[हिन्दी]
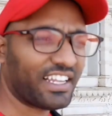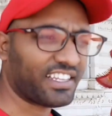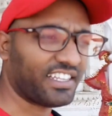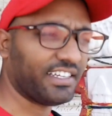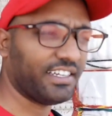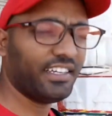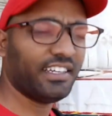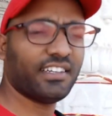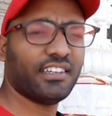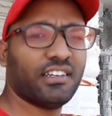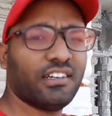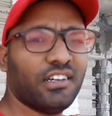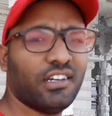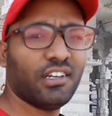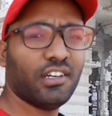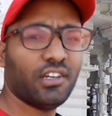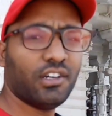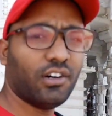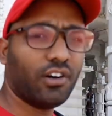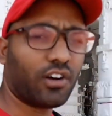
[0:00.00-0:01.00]
आते हैं
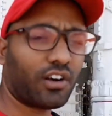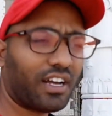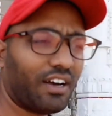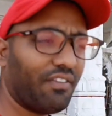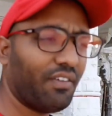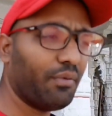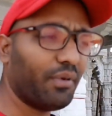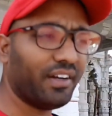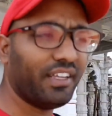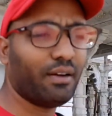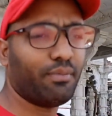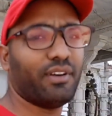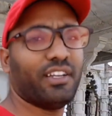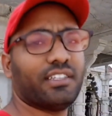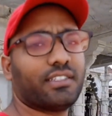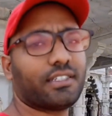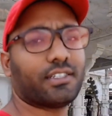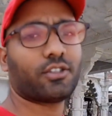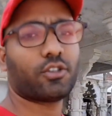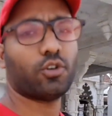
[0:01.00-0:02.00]
और काफ़ी बढ़िया
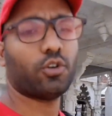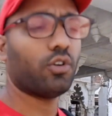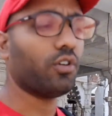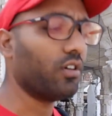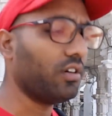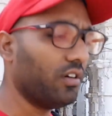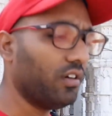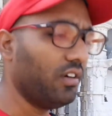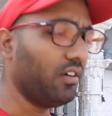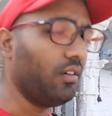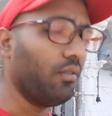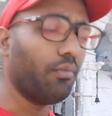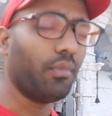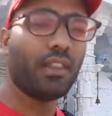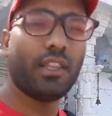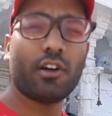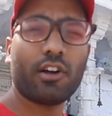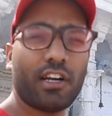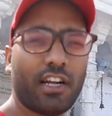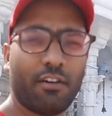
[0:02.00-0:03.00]
प्लेस है तो
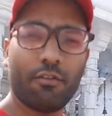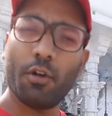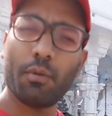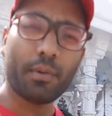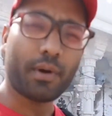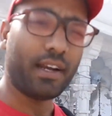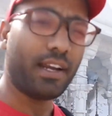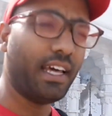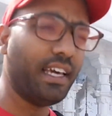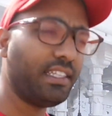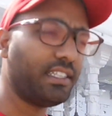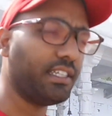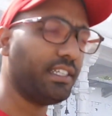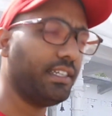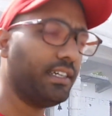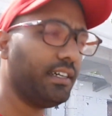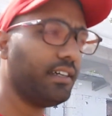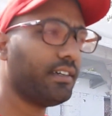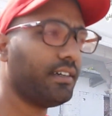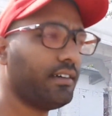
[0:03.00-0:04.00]
मंदिर को डेवलप करना ही
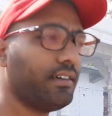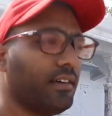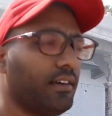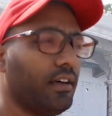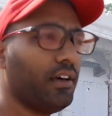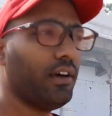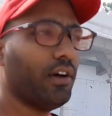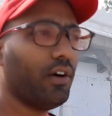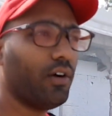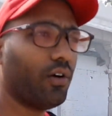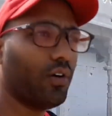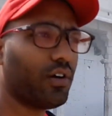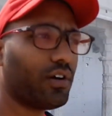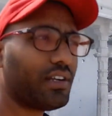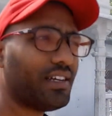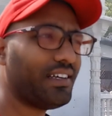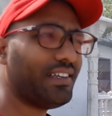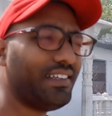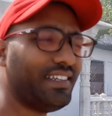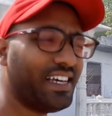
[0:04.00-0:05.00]
चाहिए और
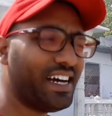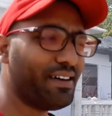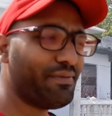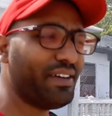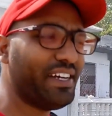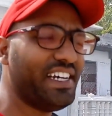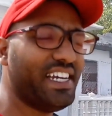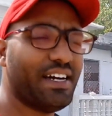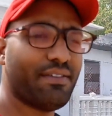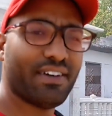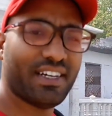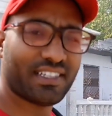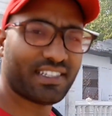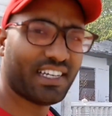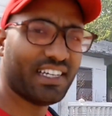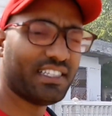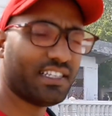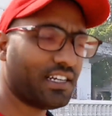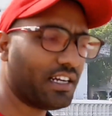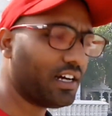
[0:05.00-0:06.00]
यहाँ पे इंडिया में ऐसा
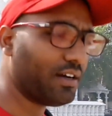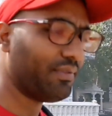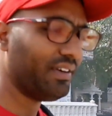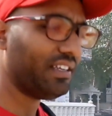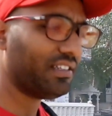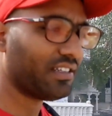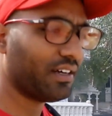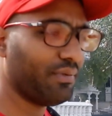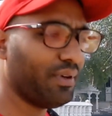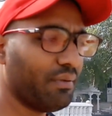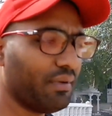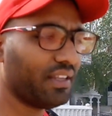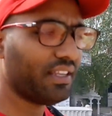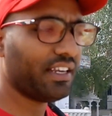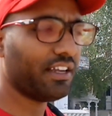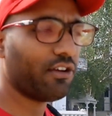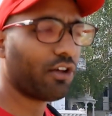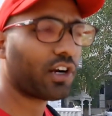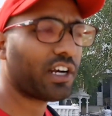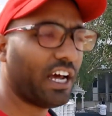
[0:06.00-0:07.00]
ही चल रहा है अभी सभी मंदिर
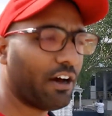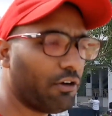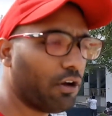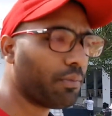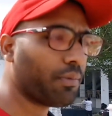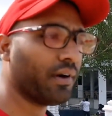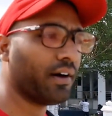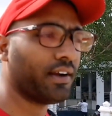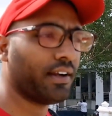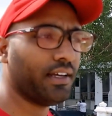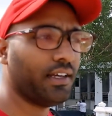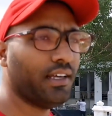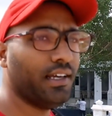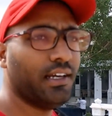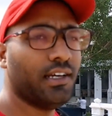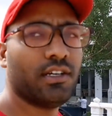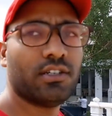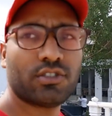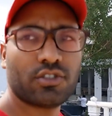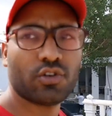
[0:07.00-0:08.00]
ये लोग डेवलप कर रहे हैं
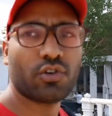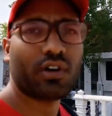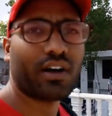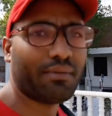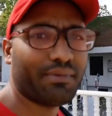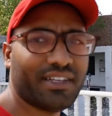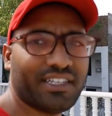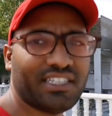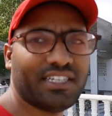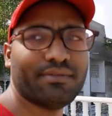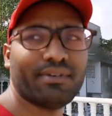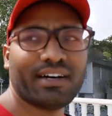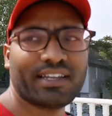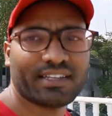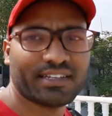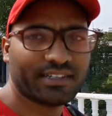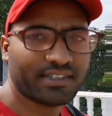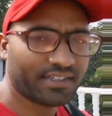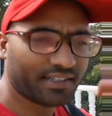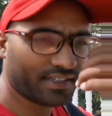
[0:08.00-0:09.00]
सो काफ़ी अच्छी बात है